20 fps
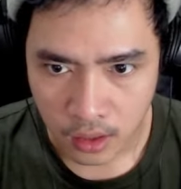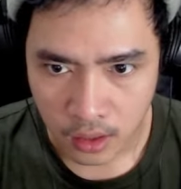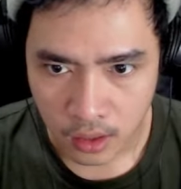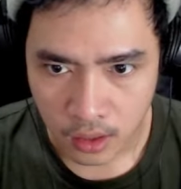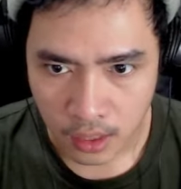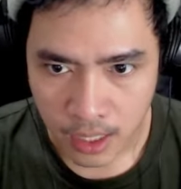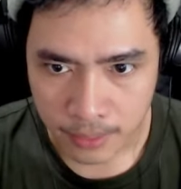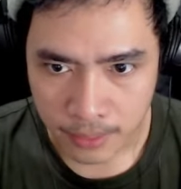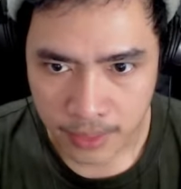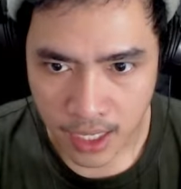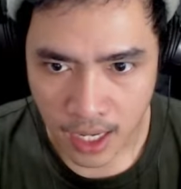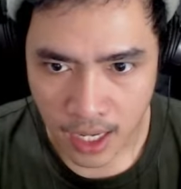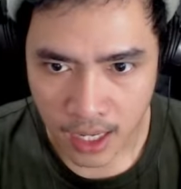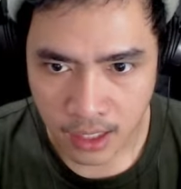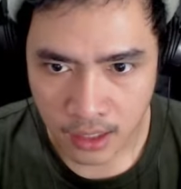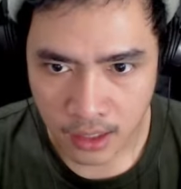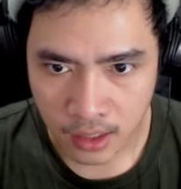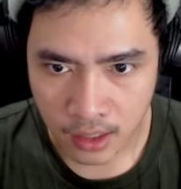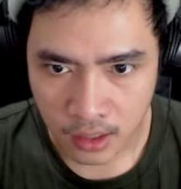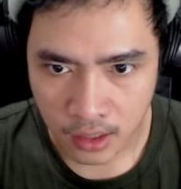Kapten
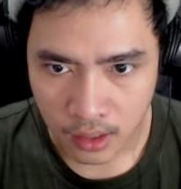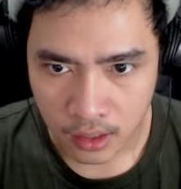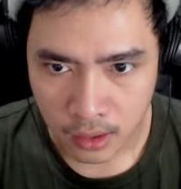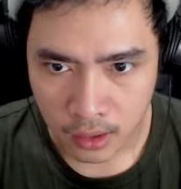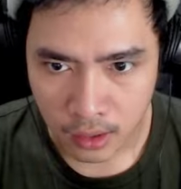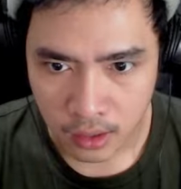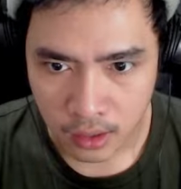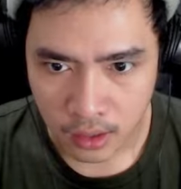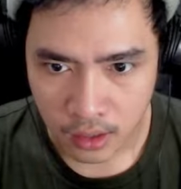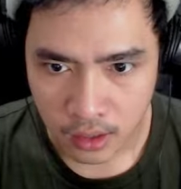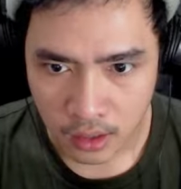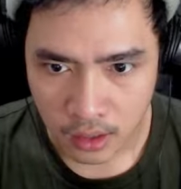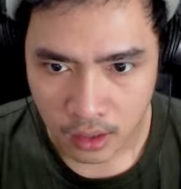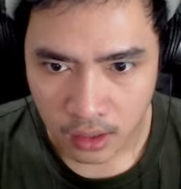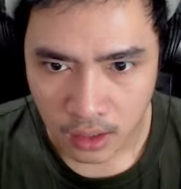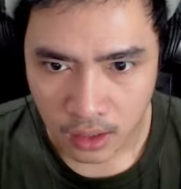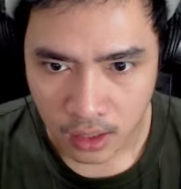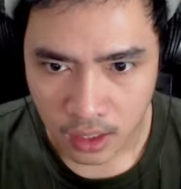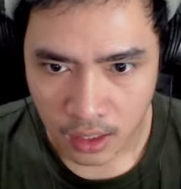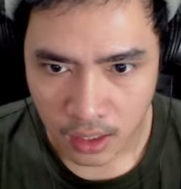
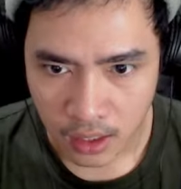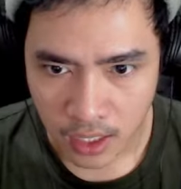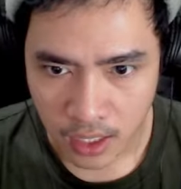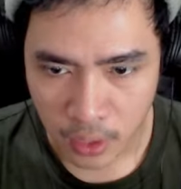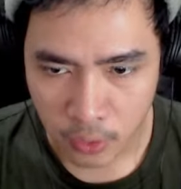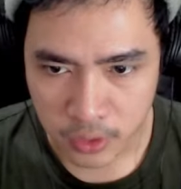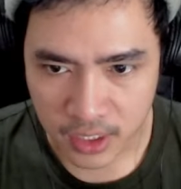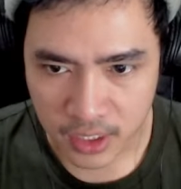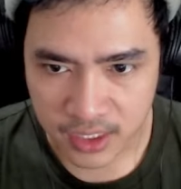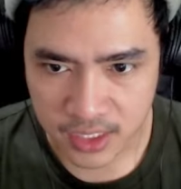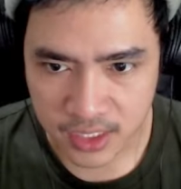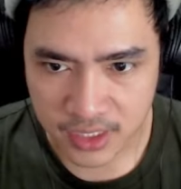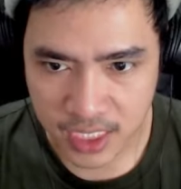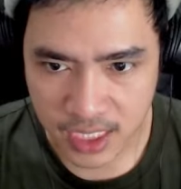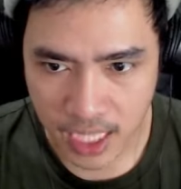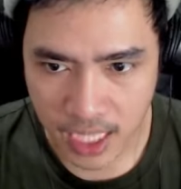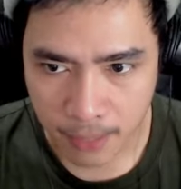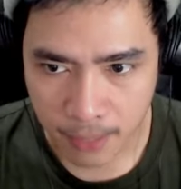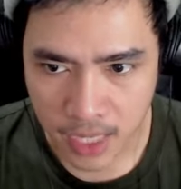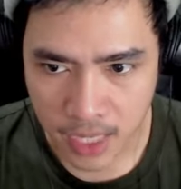Aku tersesat,
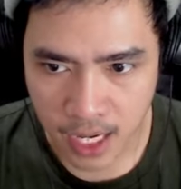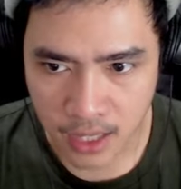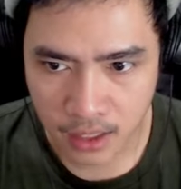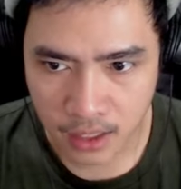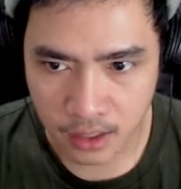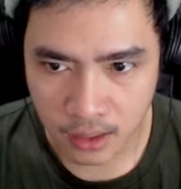Kapten.